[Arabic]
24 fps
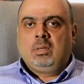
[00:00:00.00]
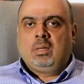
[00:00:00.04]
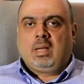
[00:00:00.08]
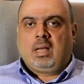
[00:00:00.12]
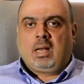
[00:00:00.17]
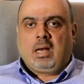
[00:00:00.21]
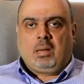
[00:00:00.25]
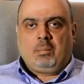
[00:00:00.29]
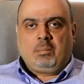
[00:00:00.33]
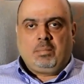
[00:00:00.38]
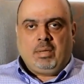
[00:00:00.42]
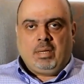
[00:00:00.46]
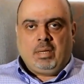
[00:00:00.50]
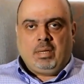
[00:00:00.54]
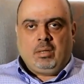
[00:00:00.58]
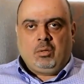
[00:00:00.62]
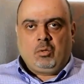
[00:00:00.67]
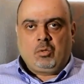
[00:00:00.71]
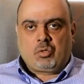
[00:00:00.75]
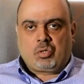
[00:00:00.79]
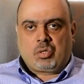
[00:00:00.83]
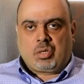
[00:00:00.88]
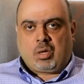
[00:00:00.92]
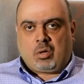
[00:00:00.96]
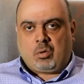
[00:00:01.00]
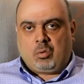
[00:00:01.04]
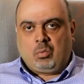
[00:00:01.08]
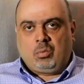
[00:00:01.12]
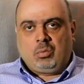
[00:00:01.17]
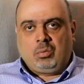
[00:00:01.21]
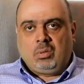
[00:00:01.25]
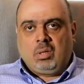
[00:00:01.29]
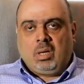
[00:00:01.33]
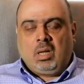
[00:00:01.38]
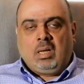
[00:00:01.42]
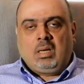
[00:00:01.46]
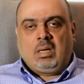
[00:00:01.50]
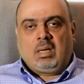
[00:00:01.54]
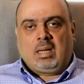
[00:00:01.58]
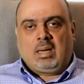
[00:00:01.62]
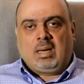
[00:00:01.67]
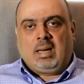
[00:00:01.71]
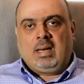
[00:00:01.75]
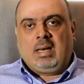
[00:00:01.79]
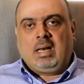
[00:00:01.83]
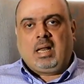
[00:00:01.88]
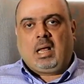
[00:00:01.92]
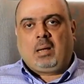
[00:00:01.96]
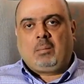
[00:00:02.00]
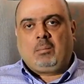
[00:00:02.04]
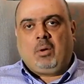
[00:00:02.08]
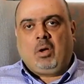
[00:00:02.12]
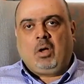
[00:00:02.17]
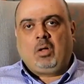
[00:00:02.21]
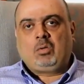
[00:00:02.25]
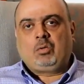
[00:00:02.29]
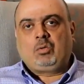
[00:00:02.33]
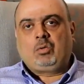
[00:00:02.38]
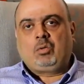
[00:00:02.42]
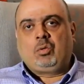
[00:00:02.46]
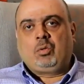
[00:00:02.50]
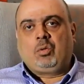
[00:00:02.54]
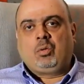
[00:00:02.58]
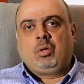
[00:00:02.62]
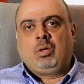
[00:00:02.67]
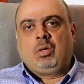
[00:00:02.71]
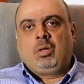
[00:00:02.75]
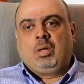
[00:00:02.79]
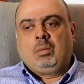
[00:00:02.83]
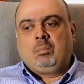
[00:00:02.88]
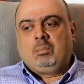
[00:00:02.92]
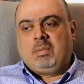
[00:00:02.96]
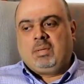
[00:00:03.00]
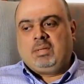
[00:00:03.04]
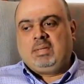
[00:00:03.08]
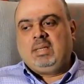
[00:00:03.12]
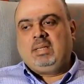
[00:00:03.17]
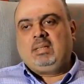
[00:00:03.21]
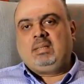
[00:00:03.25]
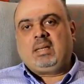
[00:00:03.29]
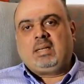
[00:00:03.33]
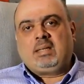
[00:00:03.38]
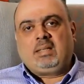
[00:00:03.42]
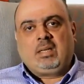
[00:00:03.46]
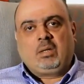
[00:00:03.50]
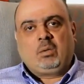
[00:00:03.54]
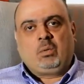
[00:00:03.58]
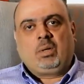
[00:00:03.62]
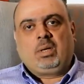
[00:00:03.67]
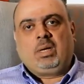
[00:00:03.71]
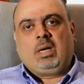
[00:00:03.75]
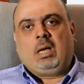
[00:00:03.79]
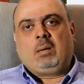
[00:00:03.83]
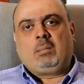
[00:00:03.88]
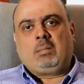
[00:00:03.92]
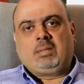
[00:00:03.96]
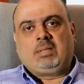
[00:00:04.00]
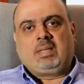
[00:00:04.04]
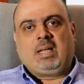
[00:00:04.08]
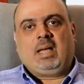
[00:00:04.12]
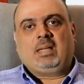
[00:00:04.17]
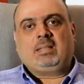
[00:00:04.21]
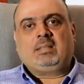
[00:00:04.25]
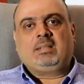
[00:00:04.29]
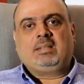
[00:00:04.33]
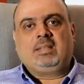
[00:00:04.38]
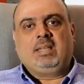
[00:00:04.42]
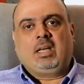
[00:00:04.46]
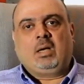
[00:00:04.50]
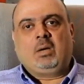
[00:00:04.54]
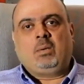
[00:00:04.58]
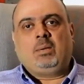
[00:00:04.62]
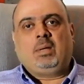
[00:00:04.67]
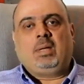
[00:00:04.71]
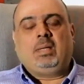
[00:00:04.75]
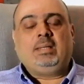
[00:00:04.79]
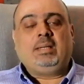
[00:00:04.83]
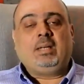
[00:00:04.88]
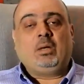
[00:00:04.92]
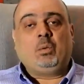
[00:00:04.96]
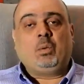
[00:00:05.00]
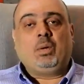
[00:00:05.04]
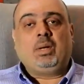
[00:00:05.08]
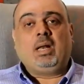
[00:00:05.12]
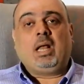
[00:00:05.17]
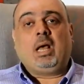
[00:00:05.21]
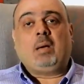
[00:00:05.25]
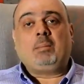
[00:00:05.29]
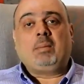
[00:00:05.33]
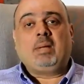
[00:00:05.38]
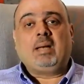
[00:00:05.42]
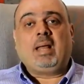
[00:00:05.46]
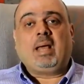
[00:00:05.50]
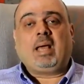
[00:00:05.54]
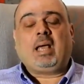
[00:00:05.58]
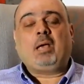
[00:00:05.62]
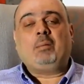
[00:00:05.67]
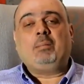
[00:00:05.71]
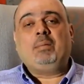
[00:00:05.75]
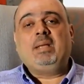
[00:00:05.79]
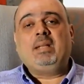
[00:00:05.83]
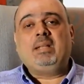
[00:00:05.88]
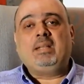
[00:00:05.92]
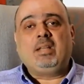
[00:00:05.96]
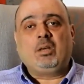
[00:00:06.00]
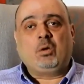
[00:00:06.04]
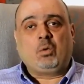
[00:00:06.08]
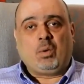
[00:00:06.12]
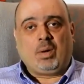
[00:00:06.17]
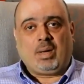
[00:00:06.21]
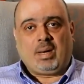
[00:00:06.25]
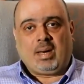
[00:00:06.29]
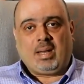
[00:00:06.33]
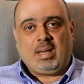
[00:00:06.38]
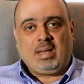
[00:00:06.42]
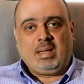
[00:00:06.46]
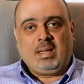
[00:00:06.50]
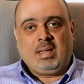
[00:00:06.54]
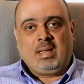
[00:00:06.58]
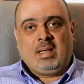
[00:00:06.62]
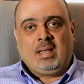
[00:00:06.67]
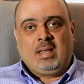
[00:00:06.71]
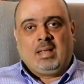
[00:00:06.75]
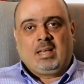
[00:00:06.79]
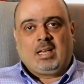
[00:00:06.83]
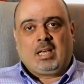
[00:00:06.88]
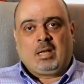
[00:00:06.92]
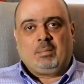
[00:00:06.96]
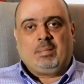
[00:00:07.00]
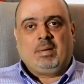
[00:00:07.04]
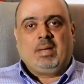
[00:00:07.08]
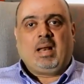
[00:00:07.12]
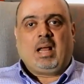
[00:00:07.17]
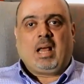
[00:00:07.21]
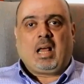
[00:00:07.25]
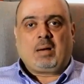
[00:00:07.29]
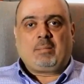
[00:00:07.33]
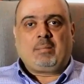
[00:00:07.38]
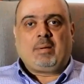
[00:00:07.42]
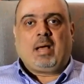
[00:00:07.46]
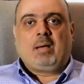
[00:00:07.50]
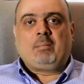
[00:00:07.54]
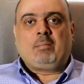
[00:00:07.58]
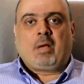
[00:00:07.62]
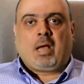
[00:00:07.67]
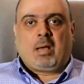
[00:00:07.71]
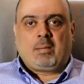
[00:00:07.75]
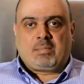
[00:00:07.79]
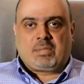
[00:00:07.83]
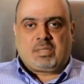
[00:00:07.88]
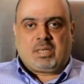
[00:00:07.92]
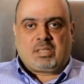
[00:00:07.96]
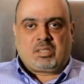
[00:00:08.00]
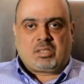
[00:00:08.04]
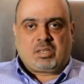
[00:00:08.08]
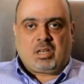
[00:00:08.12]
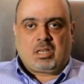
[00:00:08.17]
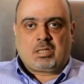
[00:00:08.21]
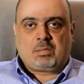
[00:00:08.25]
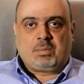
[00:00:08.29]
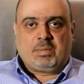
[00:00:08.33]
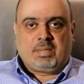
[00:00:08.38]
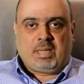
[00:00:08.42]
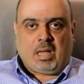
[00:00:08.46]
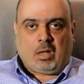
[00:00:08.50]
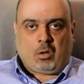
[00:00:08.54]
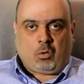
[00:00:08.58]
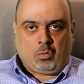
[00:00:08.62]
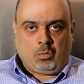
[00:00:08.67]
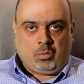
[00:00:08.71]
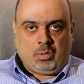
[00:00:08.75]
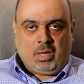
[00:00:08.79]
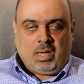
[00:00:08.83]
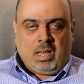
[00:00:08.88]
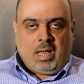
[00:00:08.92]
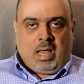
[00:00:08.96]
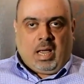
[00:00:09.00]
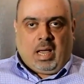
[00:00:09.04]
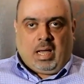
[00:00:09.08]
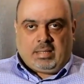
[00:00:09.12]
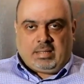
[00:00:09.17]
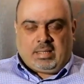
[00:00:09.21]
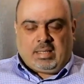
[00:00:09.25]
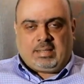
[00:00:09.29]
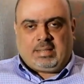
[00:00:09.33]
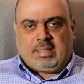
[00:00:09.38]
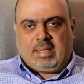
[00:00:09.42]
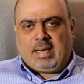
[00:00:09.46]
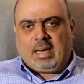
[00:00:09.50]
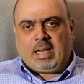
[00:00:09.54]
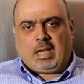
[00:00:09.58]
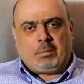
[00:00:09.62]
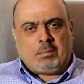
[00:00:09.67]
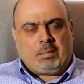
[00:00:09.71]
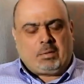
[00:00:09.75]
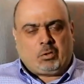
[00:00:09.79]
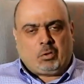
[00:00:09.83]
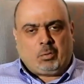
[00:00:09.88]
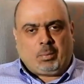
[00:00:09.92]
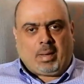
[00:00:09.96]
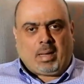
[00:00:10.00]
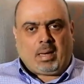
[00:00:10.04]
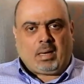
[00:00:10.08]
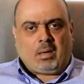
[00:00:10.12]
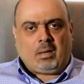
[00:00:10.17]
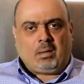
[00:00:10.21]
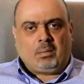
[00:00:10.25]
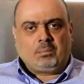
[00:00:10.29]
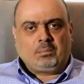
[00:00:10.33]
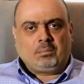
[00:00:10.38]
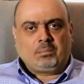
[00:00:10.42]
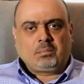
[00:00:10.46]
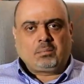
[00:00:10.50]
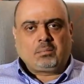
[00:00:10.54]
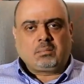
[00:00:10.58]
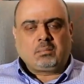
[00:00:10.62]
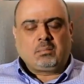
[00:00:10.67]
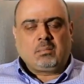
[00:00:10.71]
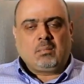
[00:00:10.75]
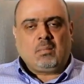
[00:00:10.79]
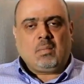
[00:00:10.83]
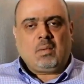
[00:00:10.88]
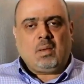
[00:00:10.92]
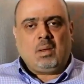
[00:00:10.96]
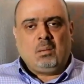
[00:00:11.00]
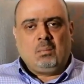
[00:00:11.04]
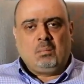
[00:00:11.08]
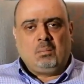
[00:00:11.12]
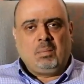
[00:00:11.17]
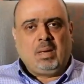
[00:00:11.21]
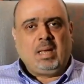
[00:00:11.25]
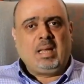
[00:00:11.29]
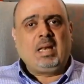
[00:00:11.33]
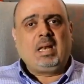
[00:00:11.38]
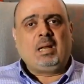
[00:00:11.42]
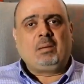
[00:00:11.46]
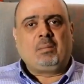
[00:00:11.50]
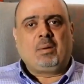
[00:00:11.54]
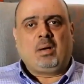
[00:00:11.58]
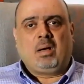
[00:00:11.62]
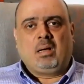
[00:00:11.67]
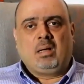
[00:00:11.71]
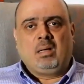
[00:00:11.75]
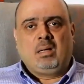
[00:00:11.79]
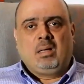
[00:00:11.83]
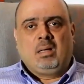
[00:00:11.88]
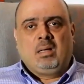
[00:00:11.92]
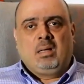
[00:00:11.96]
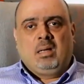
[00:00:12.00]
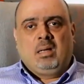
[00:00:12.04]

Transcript: كان به يشكرون لان هن عم بحطوا مدينه الديكوانه او منطقه الديكوانه اما ناخبي الديكوانه كرمال اربع اما خمس اشخاص بظهرهم هذا التاريخ بيكتب عنا بينما